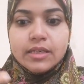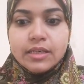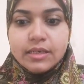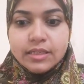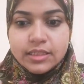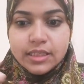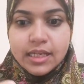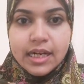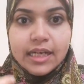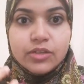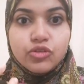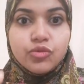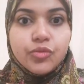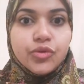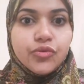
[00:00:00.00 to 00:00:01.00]
يصير
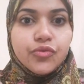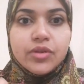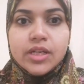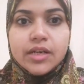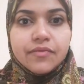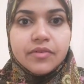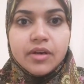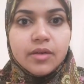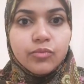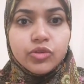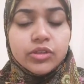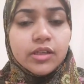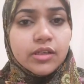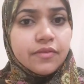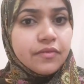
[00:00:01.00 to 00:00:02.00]
عنده ميول لافكار
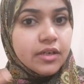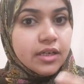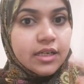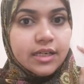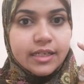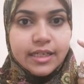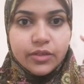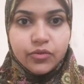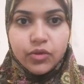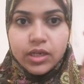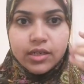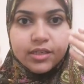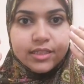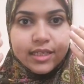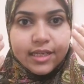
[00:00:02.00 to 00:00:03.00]
متطرفه لانه
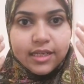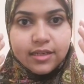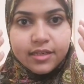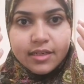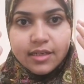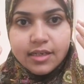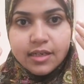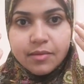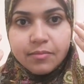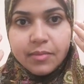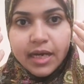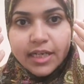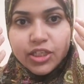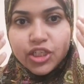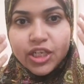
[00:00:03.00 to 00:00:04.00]
خلاص انا ما
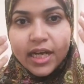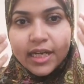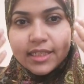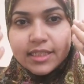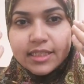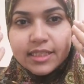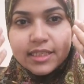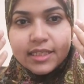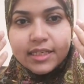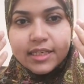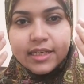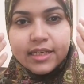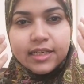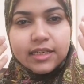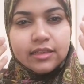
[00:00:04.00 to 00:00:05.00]
عادش عندي
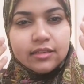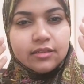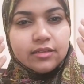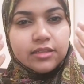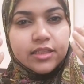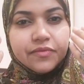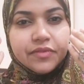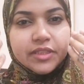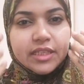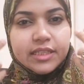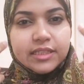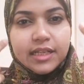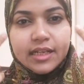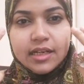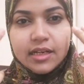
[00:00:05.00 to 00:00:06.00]
آه، صفه
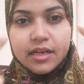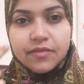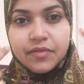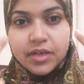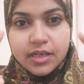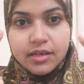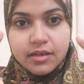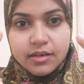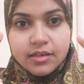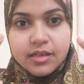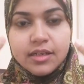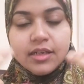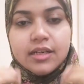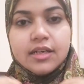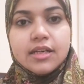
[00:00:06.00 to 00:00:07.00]
ان انا افكر
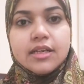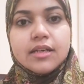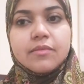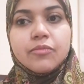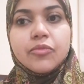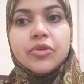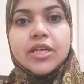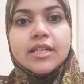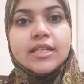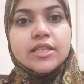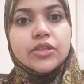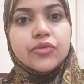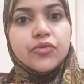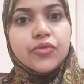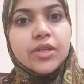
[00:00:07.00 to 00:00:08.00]
ممكن ناس
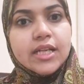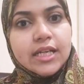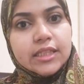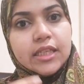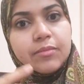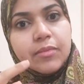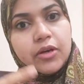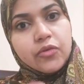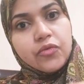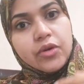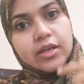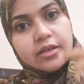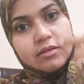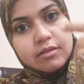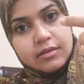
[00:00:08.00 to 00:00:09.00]
يقولوا لي لا طب ما
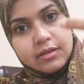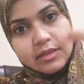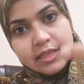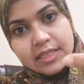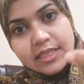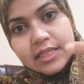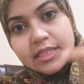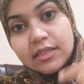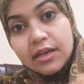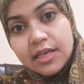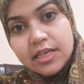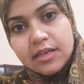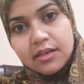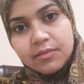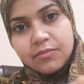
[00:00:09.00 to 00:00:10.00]
هو لسه
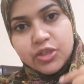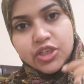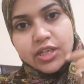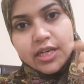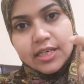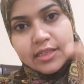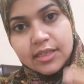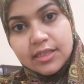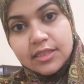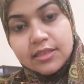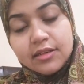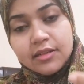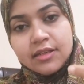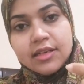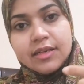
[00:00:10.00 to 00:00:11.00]
صغير مش
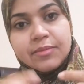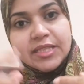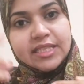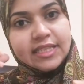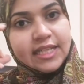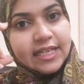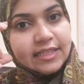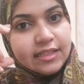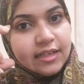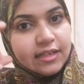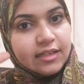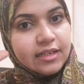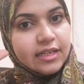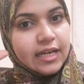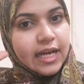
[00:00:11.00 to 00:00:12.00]
هيتأثر بس احنا
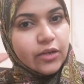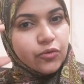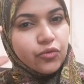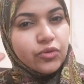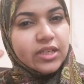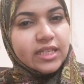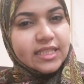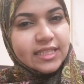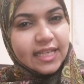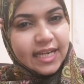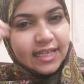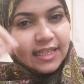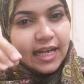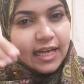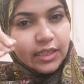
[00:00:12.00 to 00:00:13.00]
هنكون
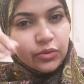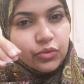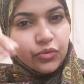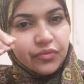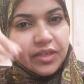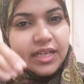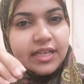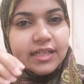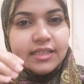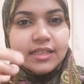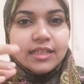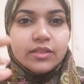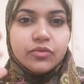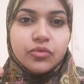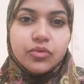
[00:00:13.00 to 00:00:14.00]
رسخنا عنده فكرة
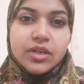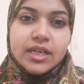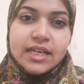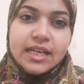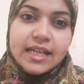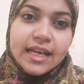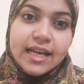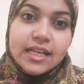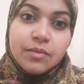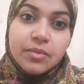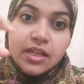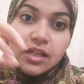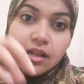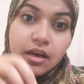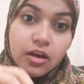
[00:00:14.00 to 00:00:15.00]
انه الغلبة
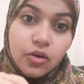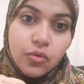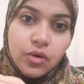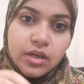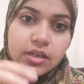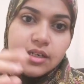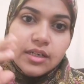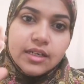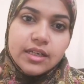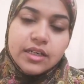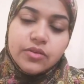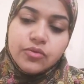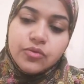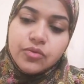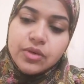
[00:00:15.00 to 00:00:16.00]
الاقوى
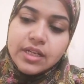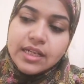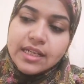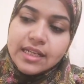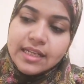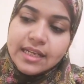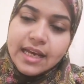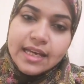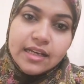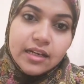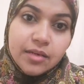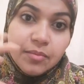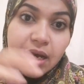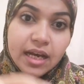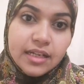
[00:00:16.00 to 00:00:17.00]
انه اللي
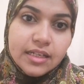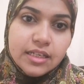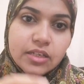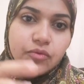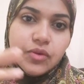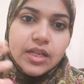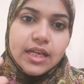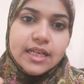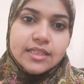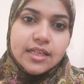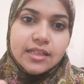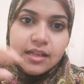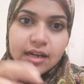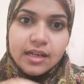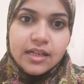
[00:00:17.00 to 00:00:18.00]
هيقمعني واللي
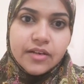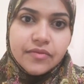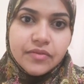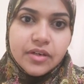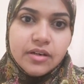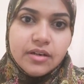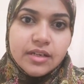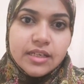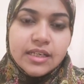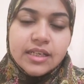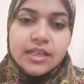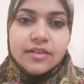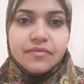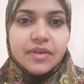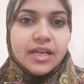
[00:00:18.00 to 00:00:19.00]
هيسيطر على أفكاري
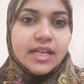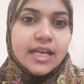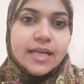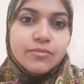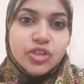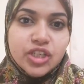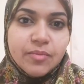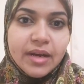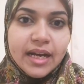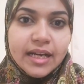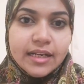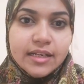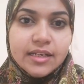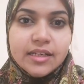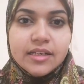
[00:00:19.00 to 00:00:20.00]
فأنا همشي معاه
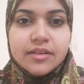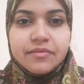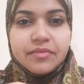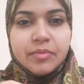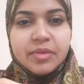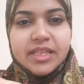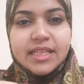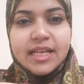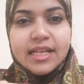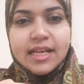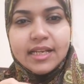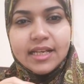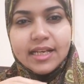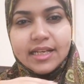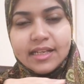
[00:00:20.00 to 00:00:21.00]
فبالتالي
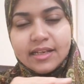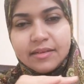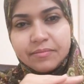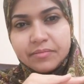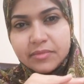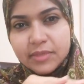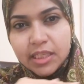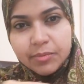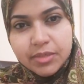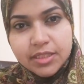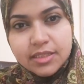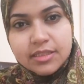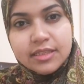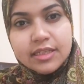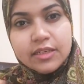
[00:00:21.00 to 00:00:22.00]
أنا هنا
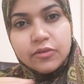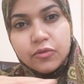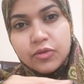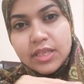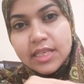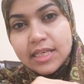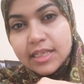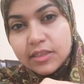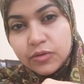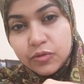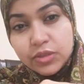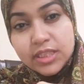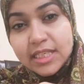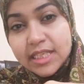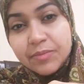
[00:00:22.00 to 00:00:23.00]
طمست جزء,
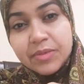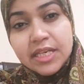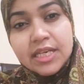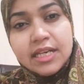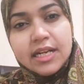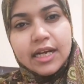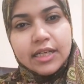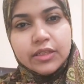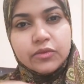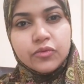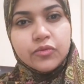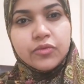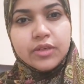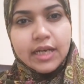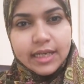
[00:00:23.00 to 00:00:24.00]
جزء كبير عنده
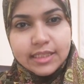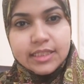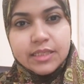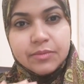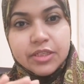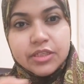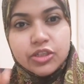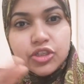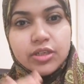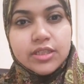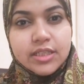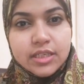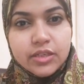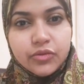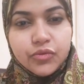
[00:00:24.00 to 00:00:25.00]
عندي من
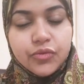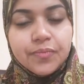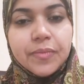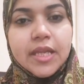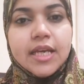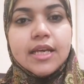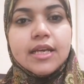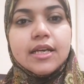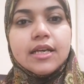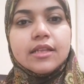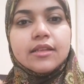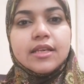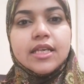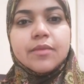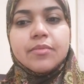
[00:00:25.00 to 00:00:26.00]
شخصيته
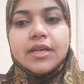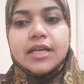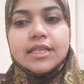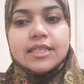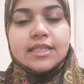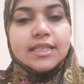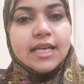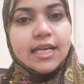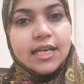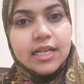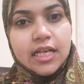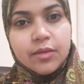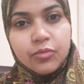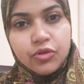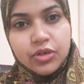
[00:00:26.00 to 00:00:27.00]
طيب ازاي انا
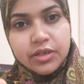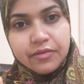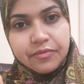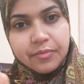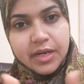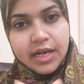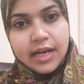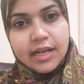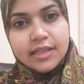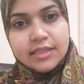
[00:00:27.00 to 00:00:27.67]
امر في مرحله